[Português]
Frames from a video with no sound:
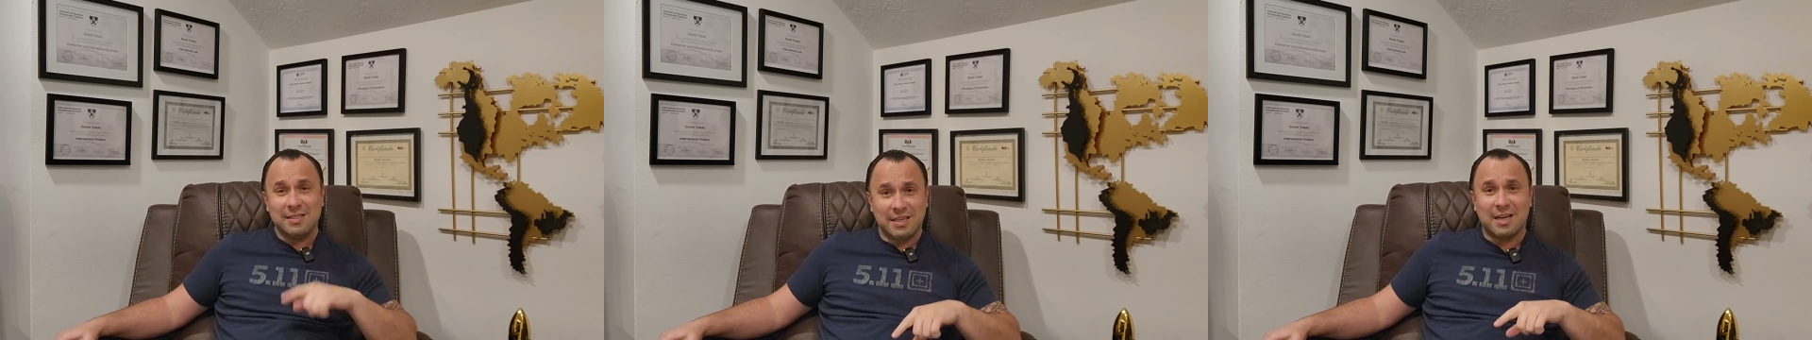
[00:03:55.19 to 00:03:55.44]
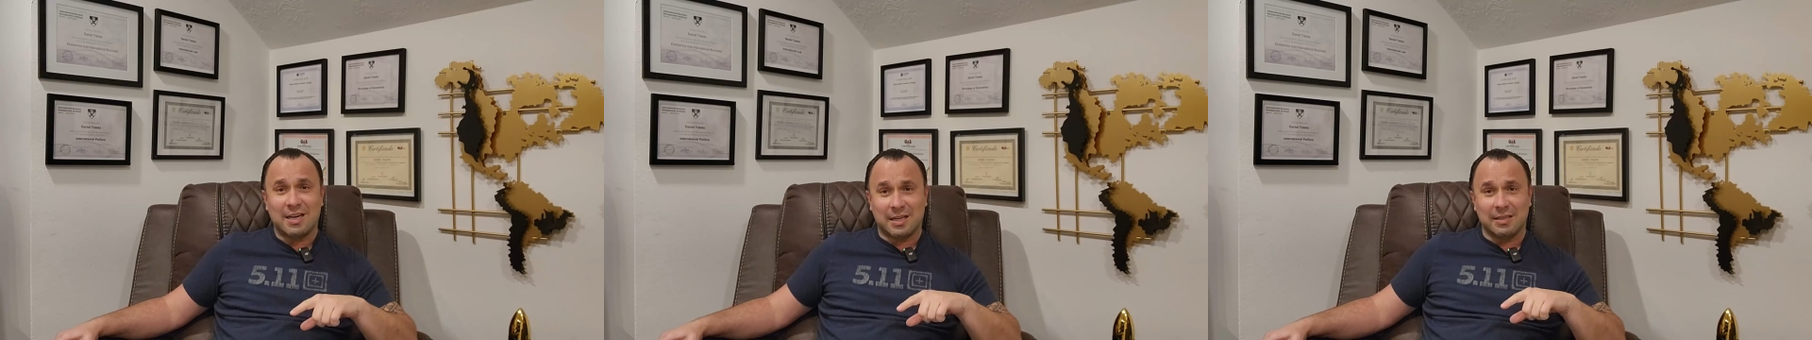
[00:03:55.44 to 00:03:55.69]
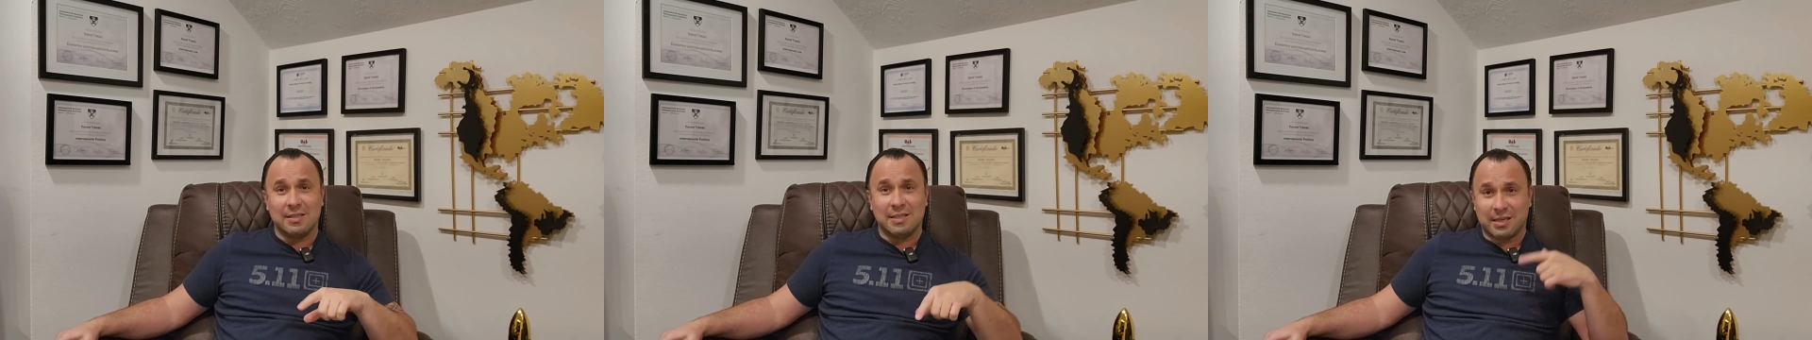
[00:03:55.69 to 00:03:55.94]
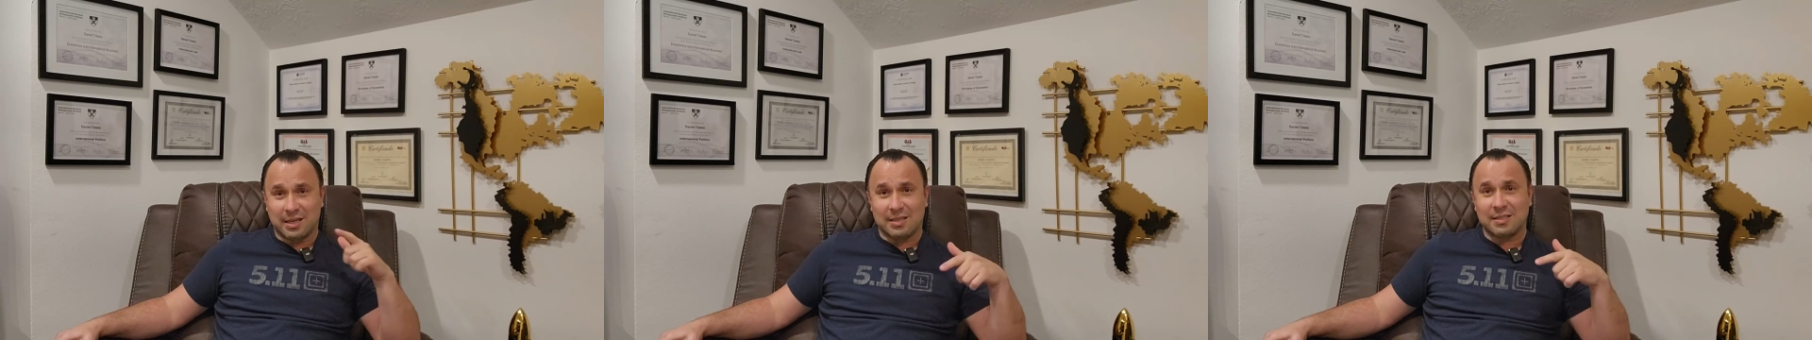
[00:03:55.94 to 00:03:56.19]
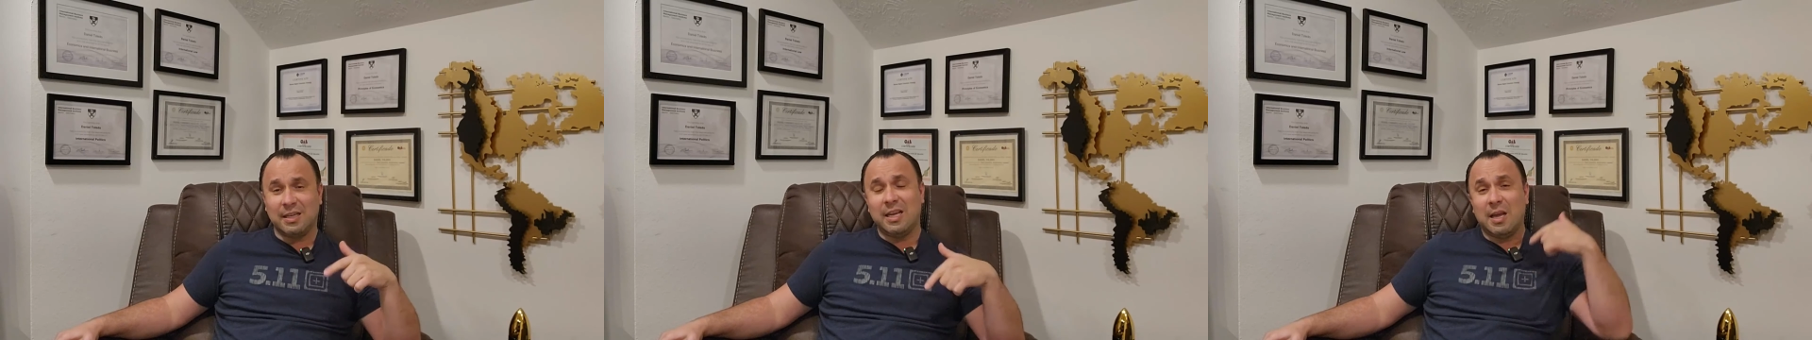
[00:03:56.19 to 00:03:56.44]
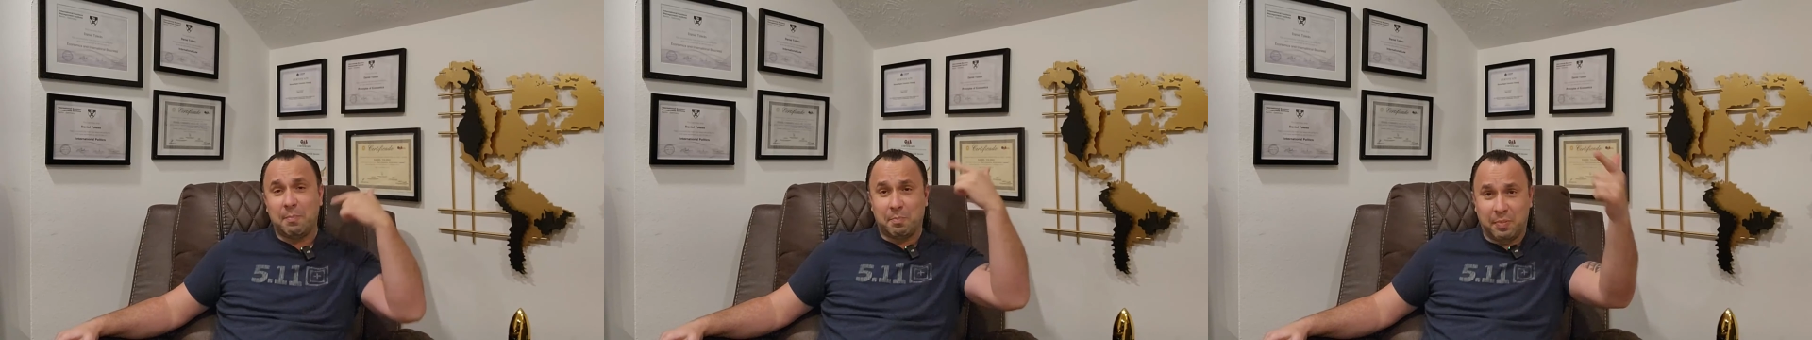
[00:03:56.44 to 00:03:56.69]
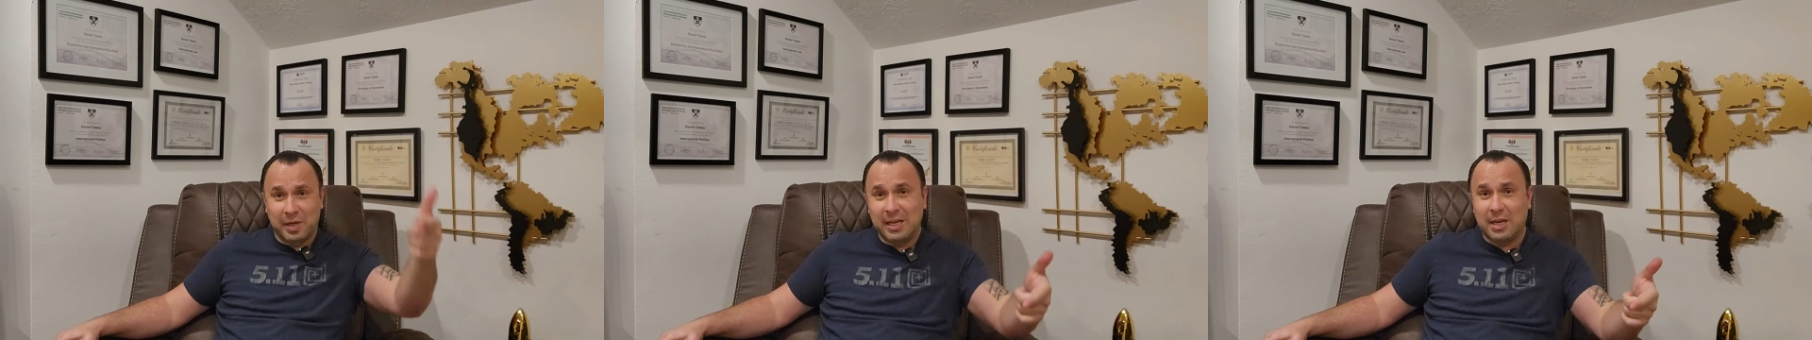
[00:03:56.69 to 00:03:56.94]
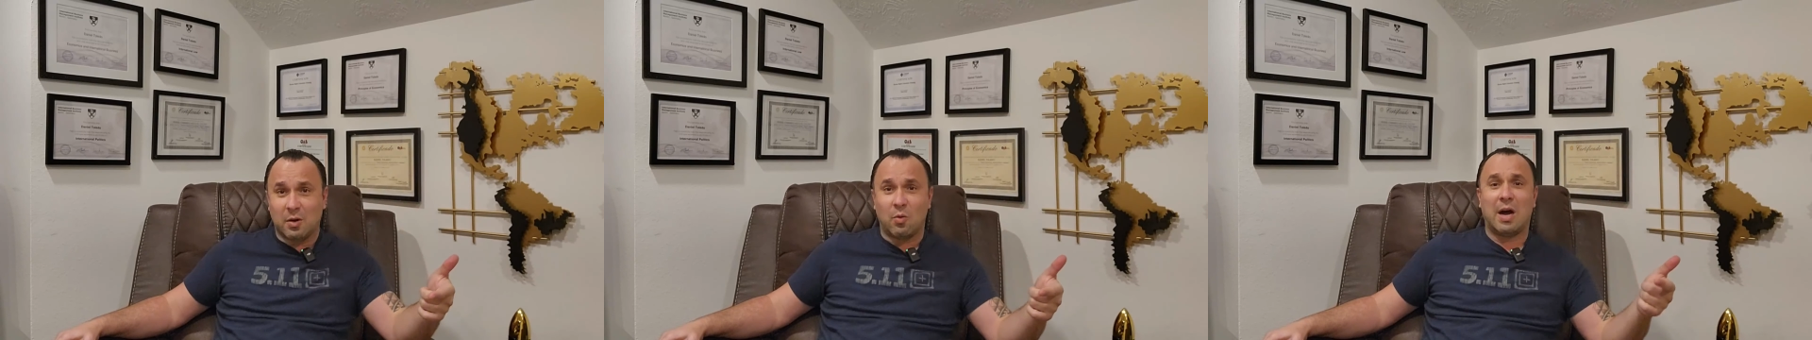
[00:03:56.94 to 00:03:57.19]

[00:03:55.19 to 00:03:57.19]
enganadas e aquelas que replicam